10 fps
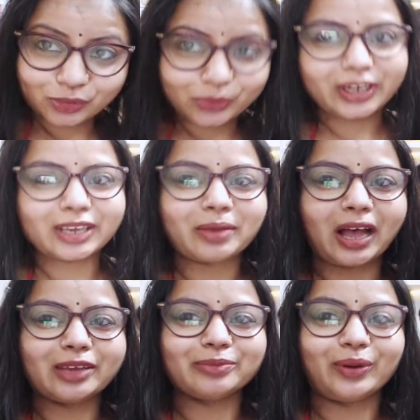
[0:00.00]
फूडी
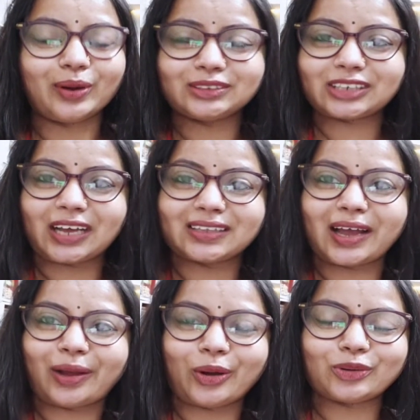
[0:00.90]
माही बहुत ज़्यादा
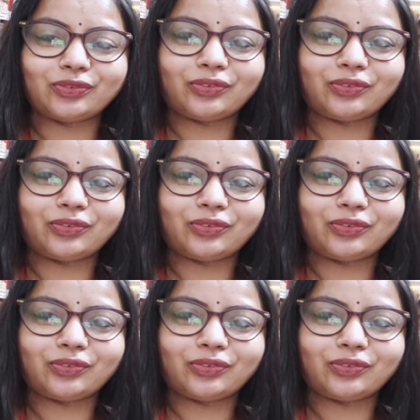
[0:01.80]
है और